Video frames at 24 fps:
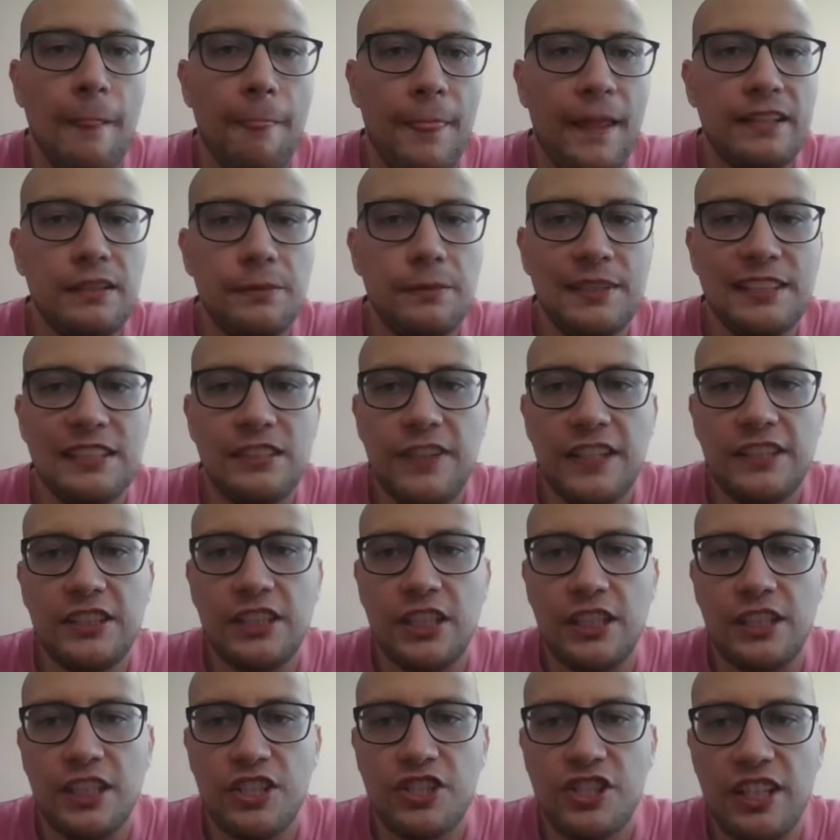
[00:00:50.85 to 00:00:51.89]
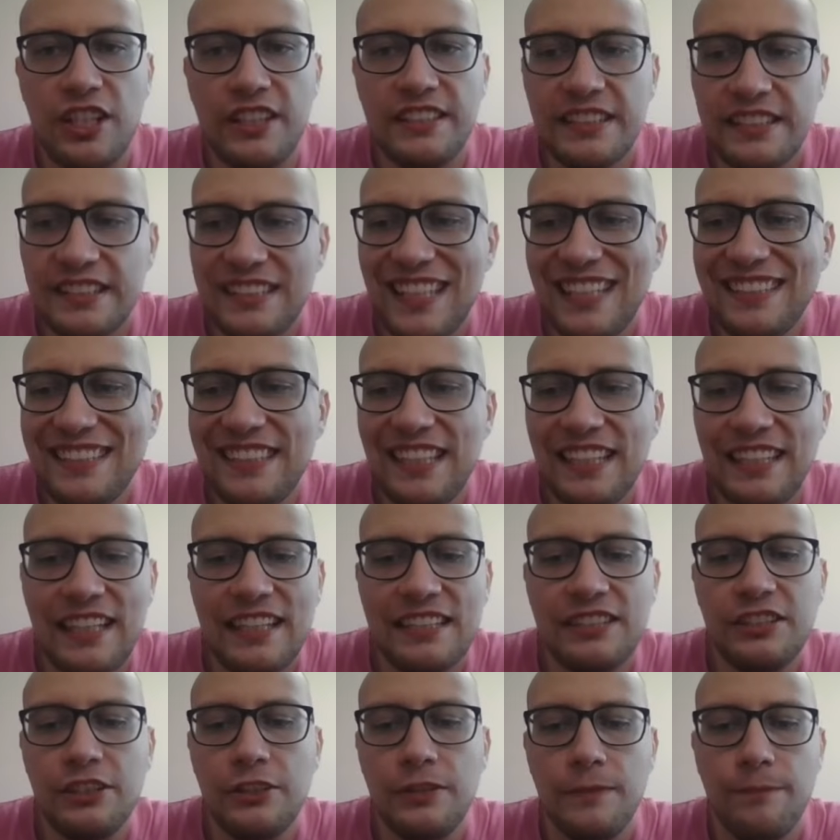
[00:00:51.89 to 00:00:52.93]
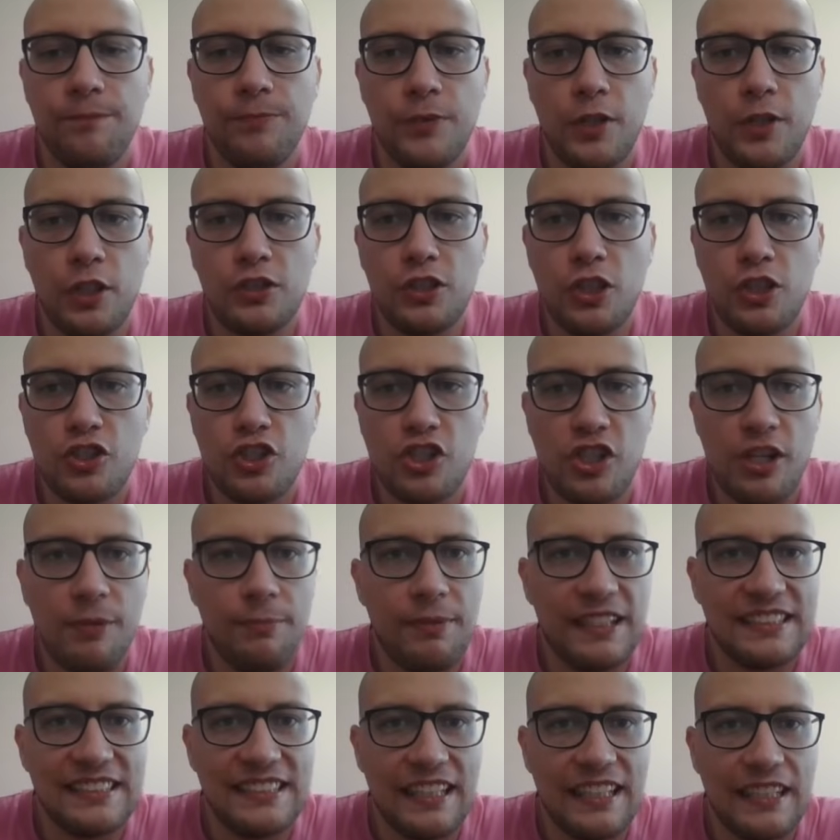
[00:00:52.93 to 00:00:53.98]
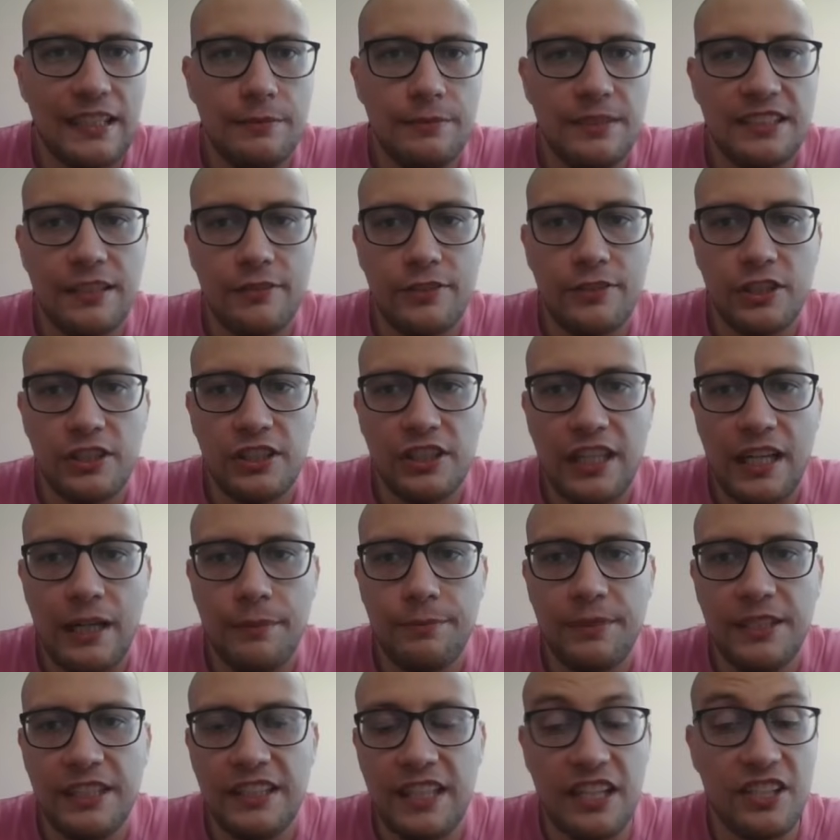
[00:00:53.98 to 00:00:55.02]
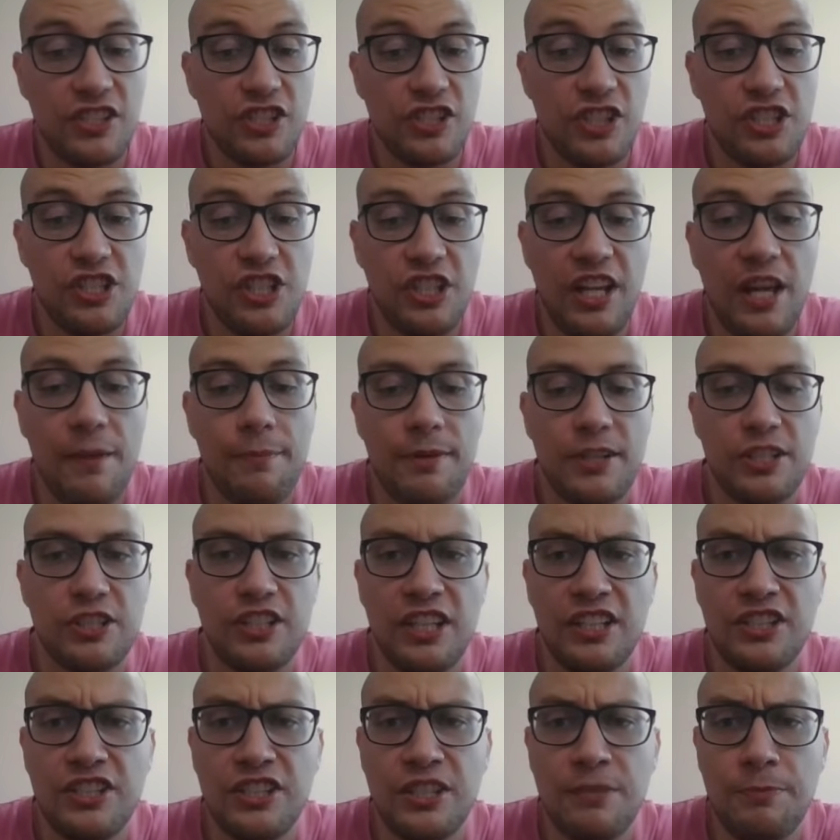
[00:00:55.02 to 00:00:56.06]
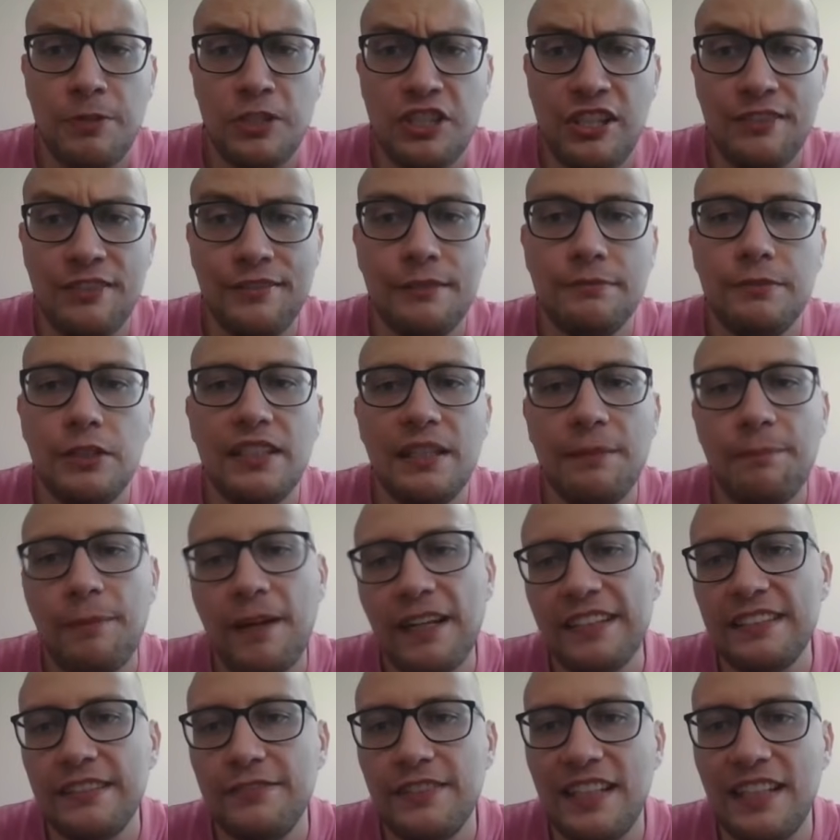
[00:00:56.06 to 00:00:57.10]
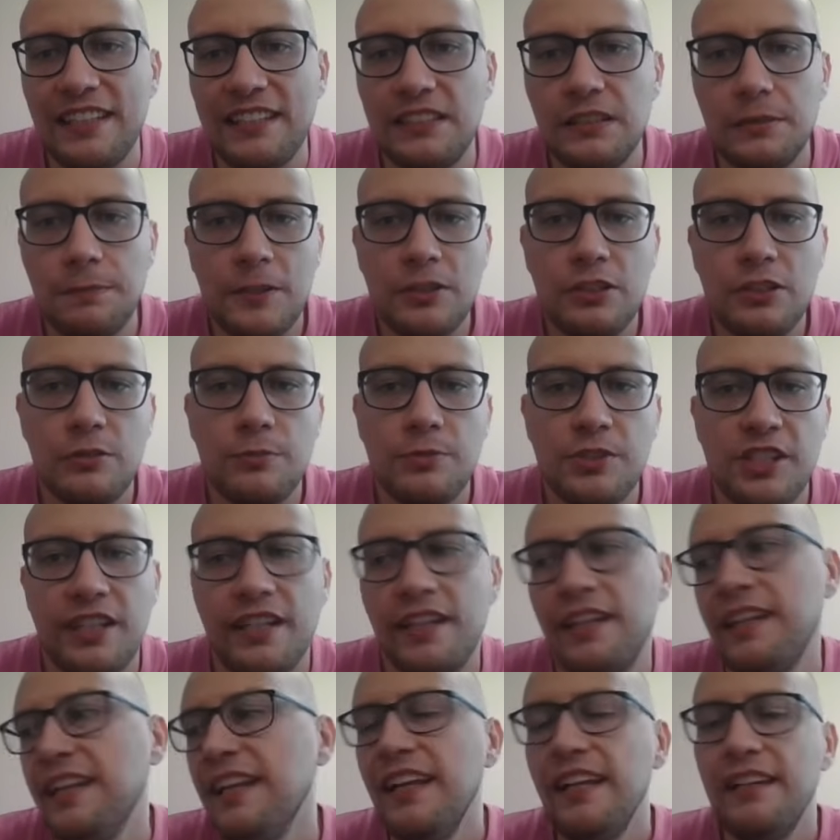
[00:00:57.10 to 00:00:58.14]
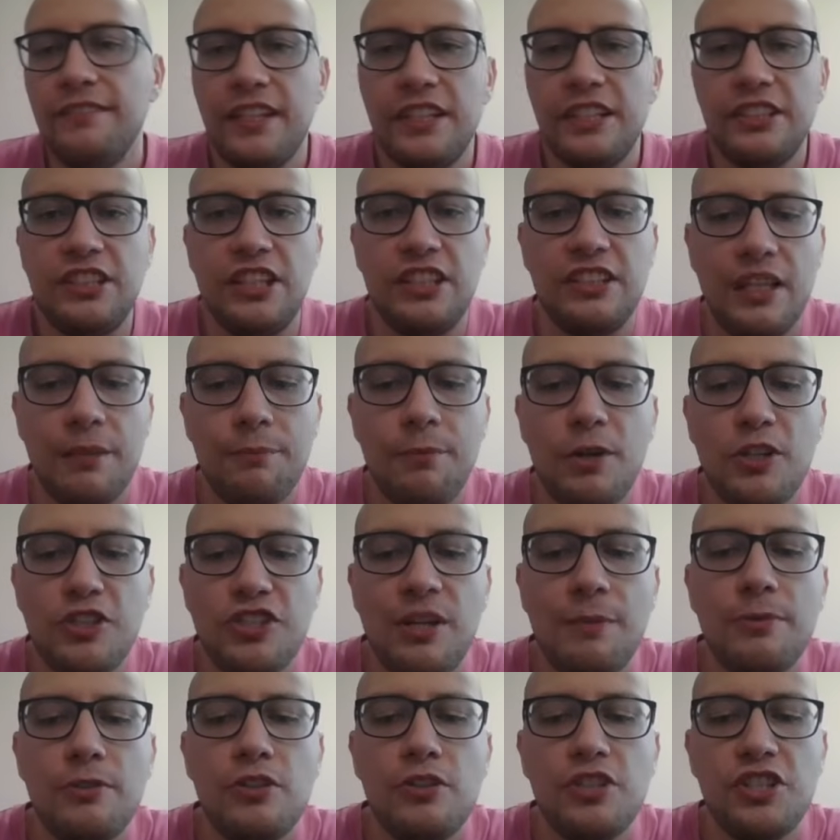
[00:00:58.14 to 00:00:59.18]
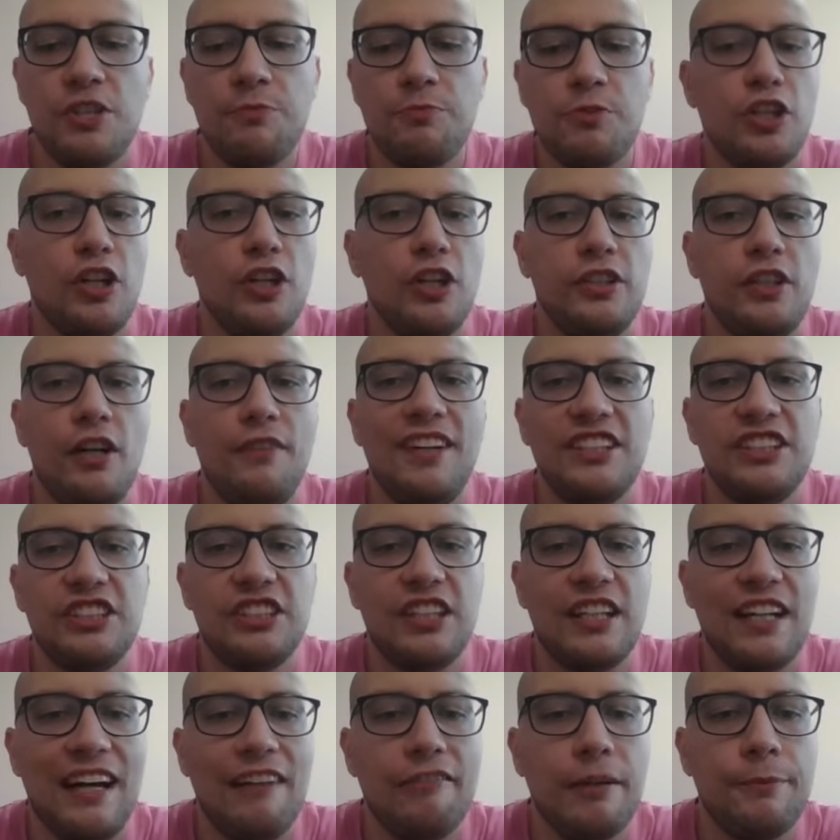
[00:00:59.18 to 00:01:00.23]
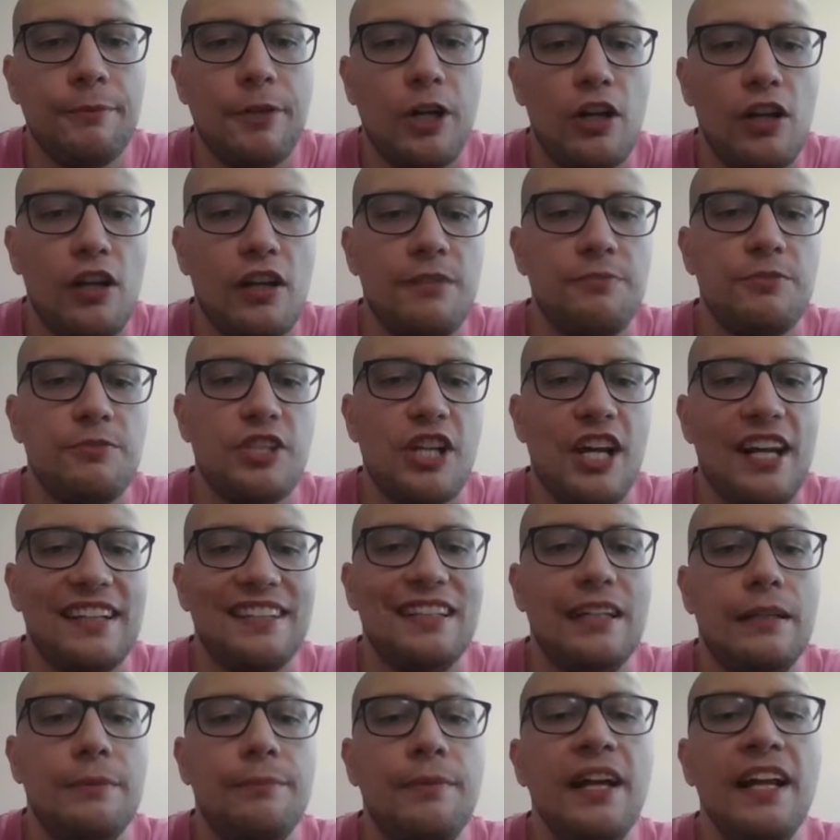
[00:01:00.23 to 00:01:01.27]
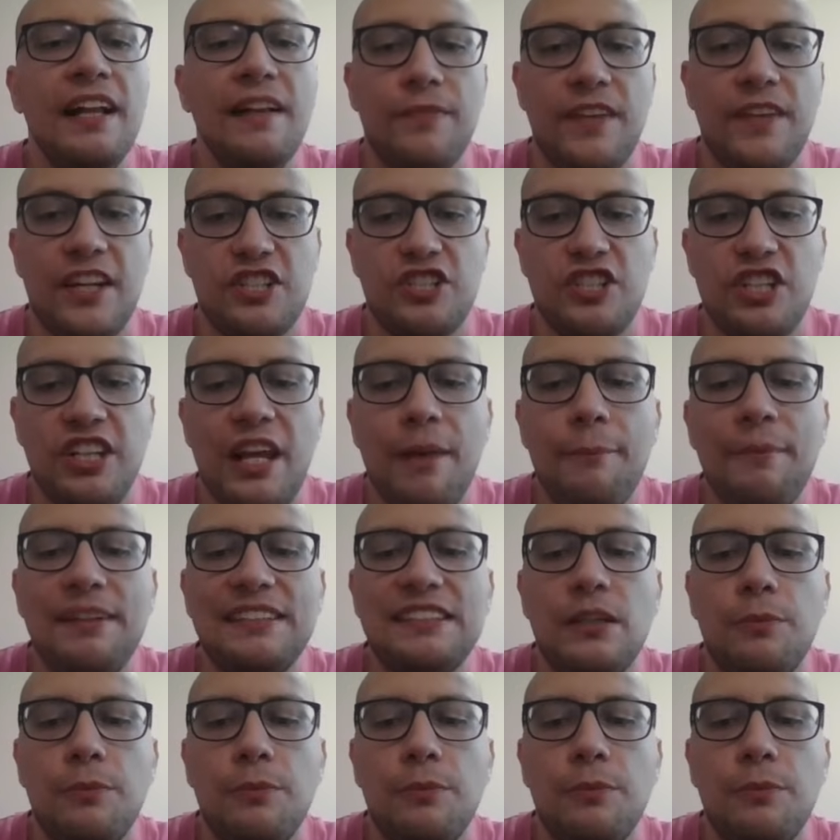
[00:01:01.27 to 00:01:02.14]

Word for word: Natomiast wiecie, jeżeli chce się grać no to trzeba z takimi zawodnikami także się nie bać. Także podszedłem do tej partii w taki sposób, że wiecie, nie można było się przygotować, grałem kolorem czarnym, także nie ma co